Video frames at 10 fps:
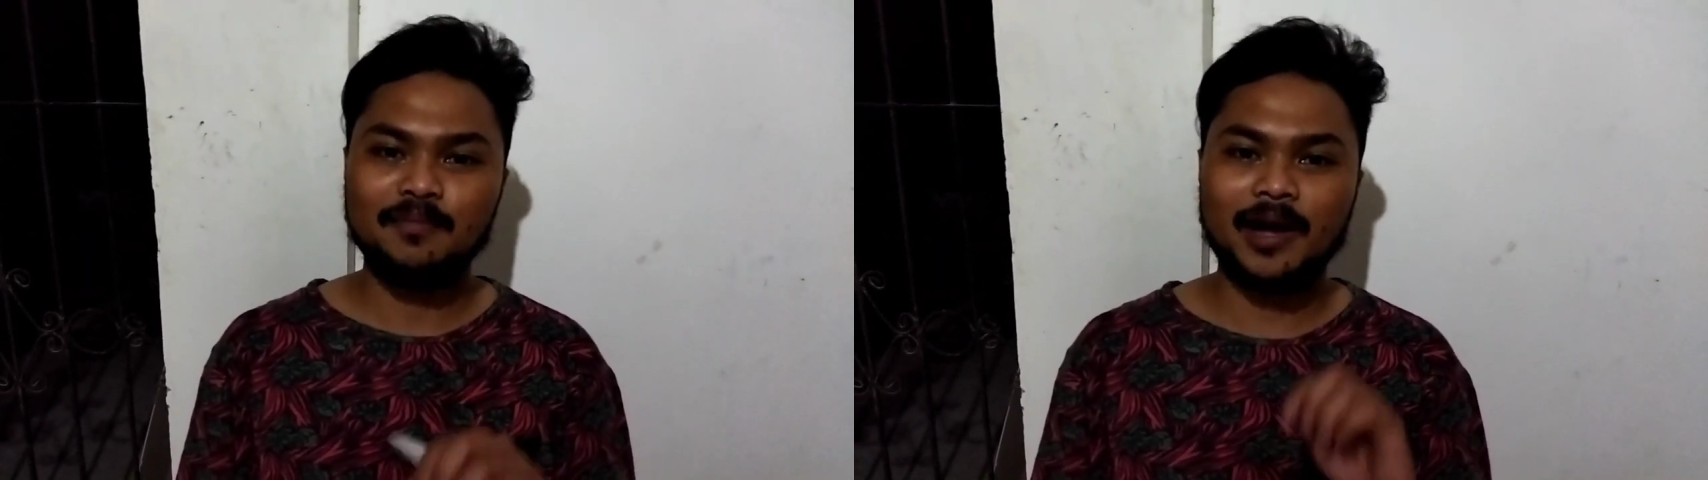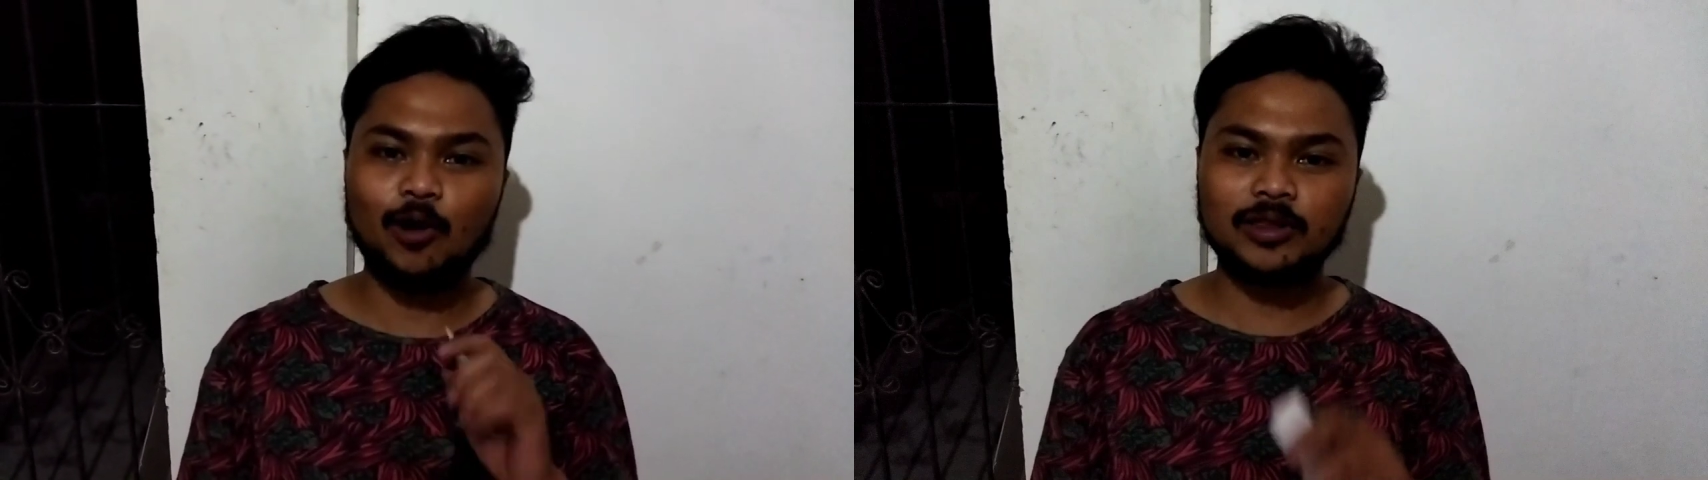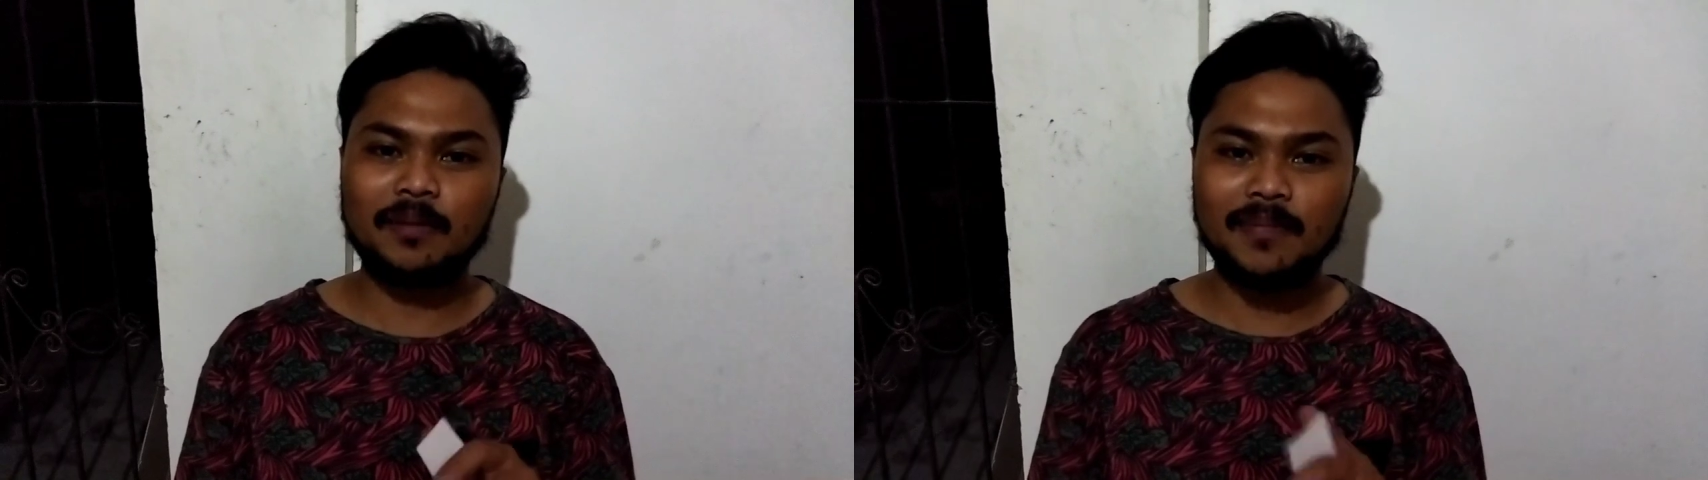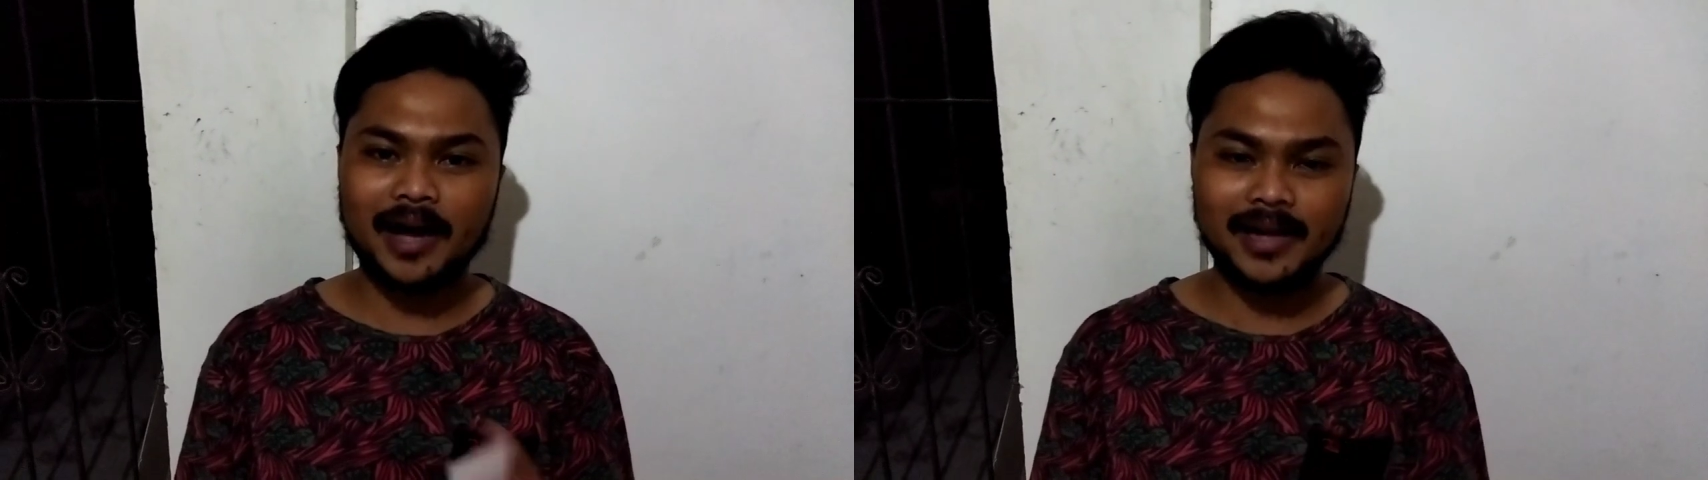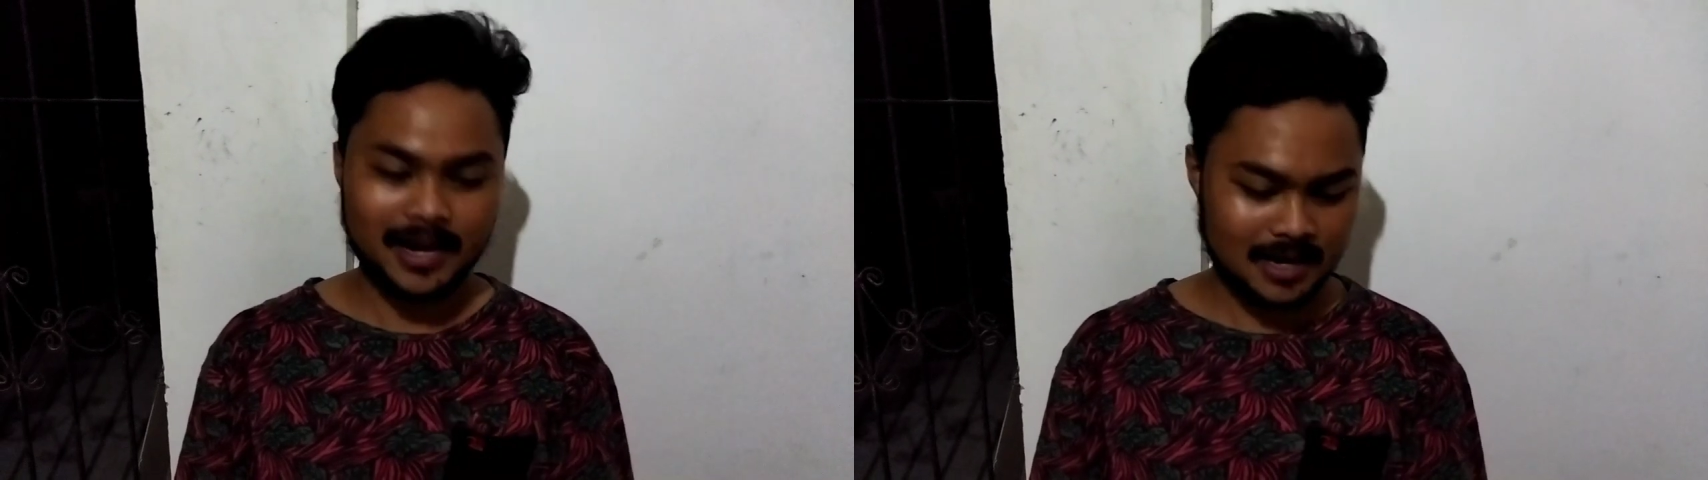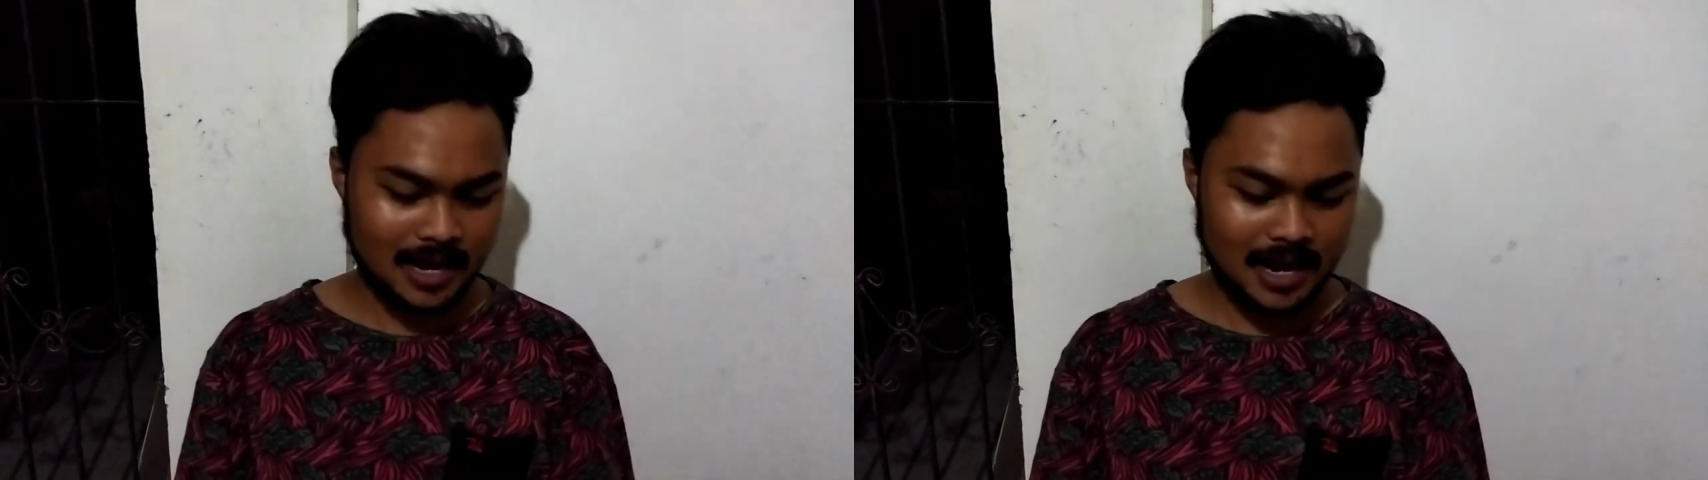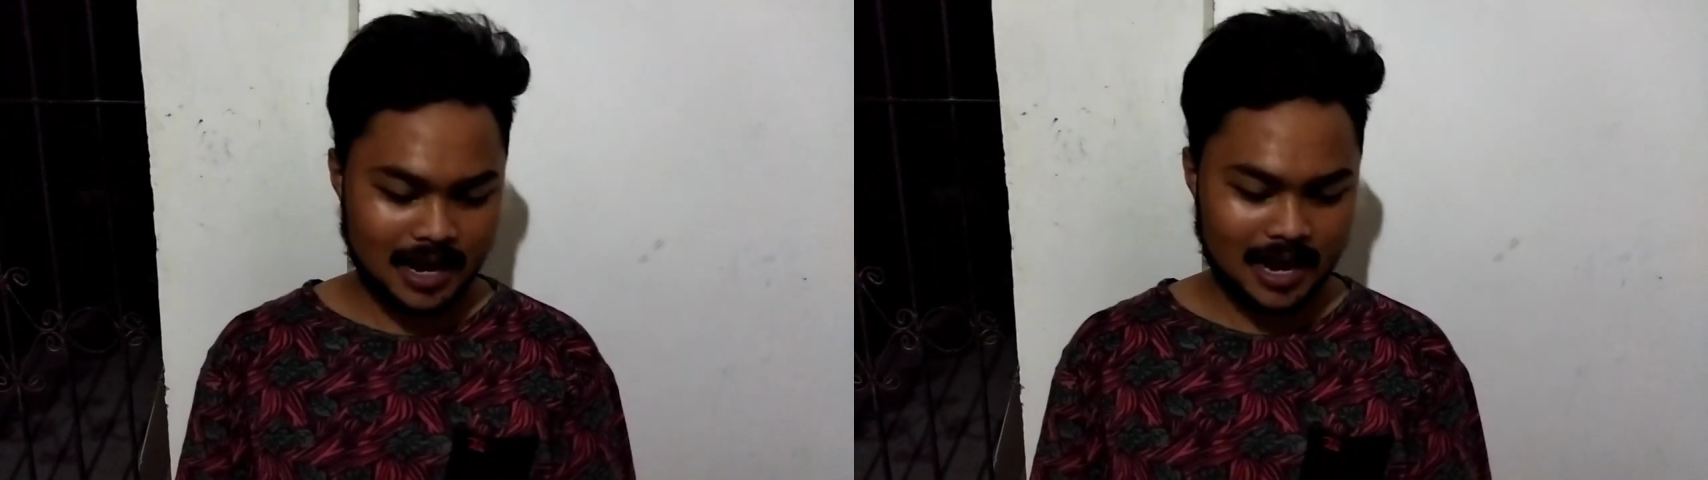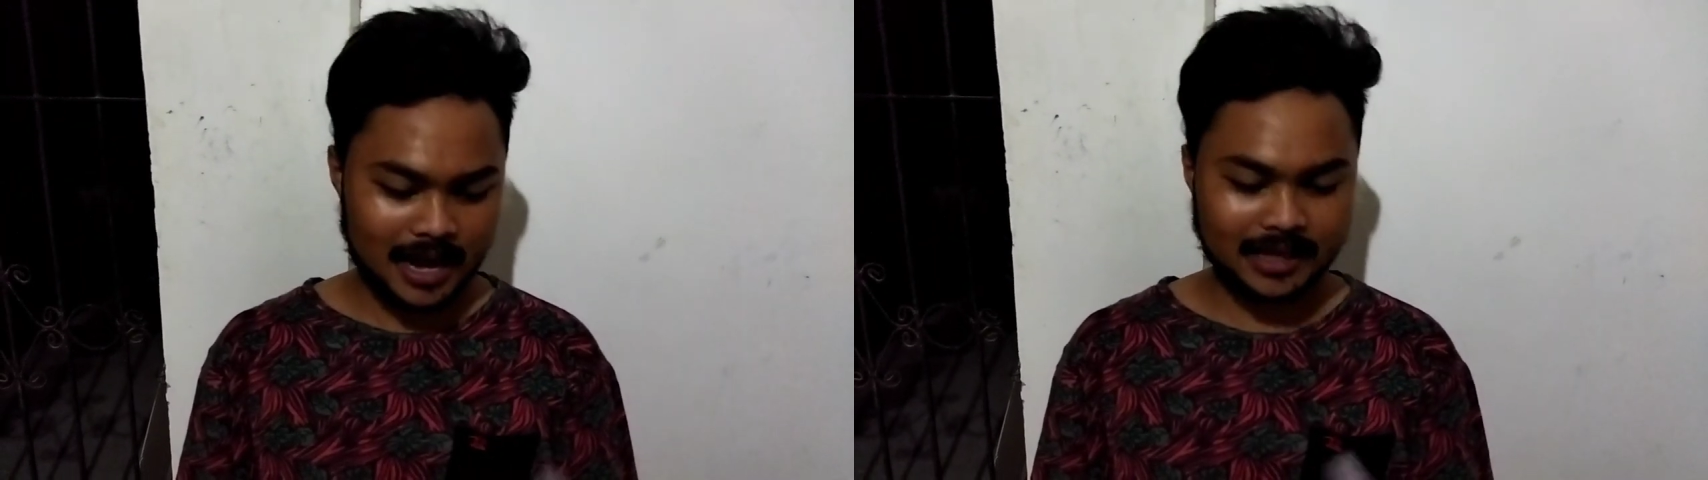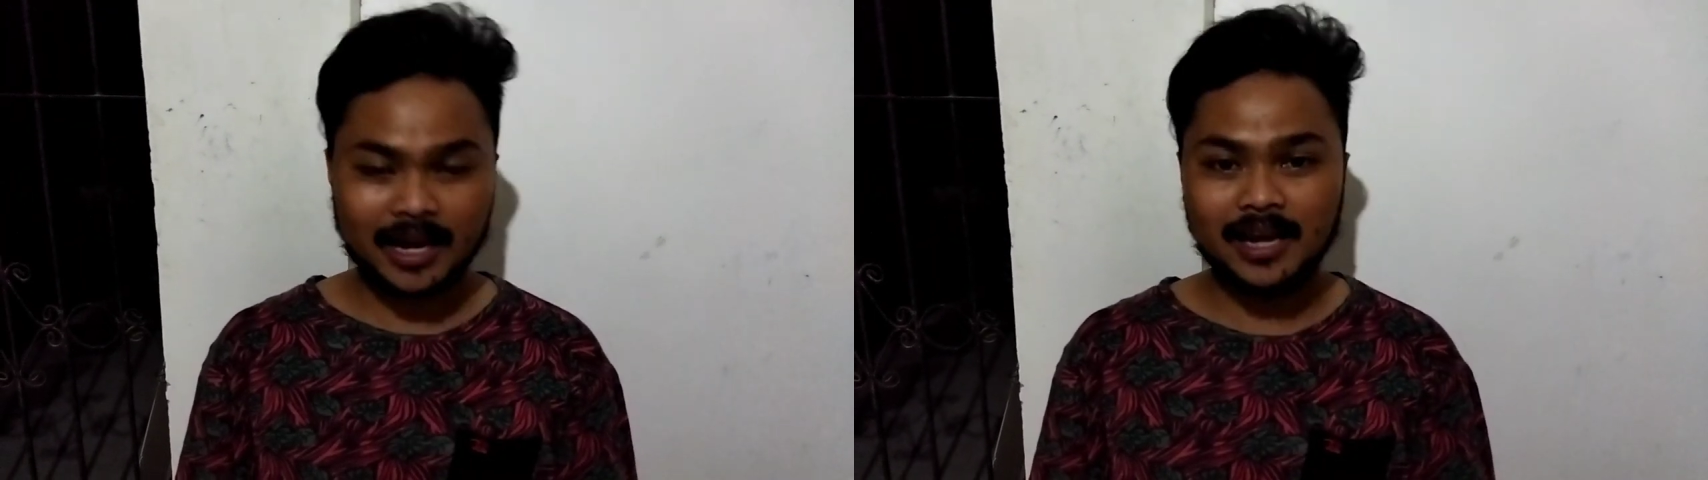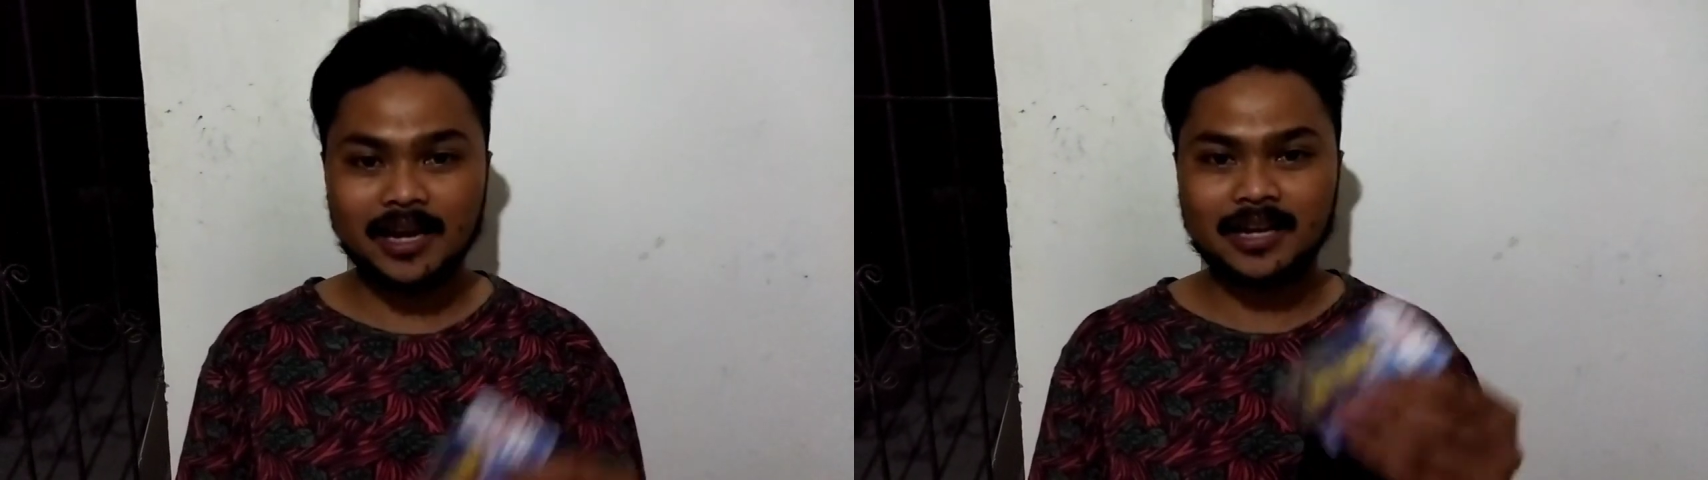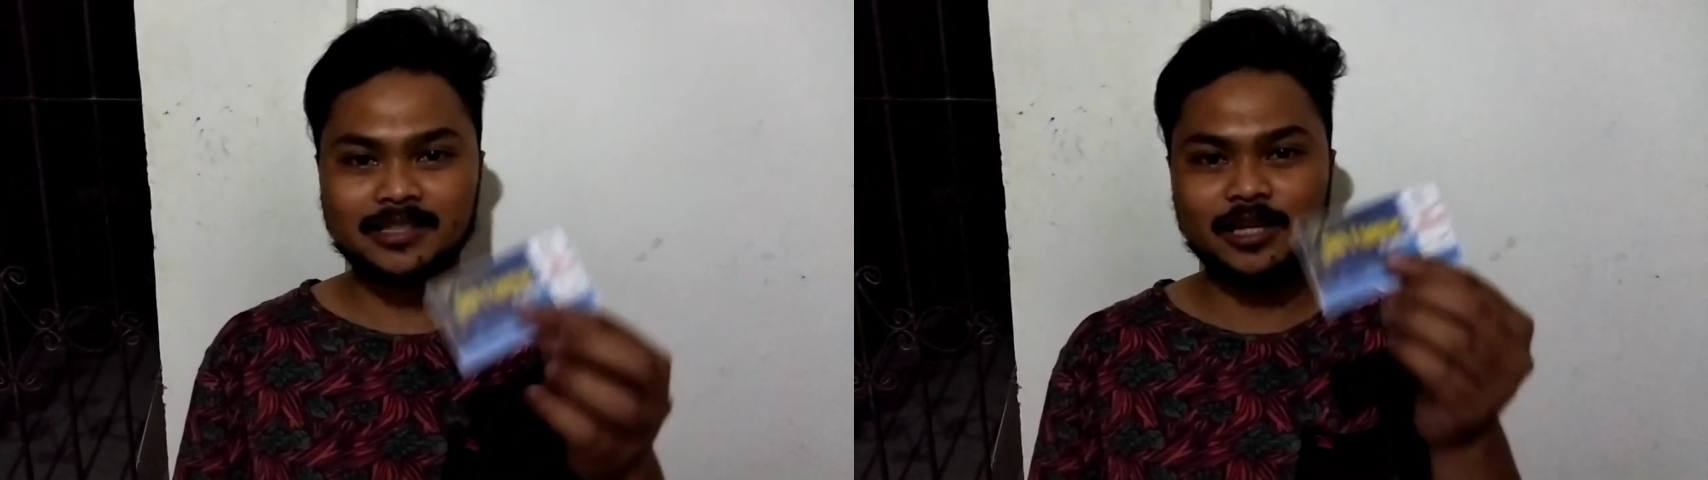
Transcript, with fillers: Manok Tambayan at kay uh,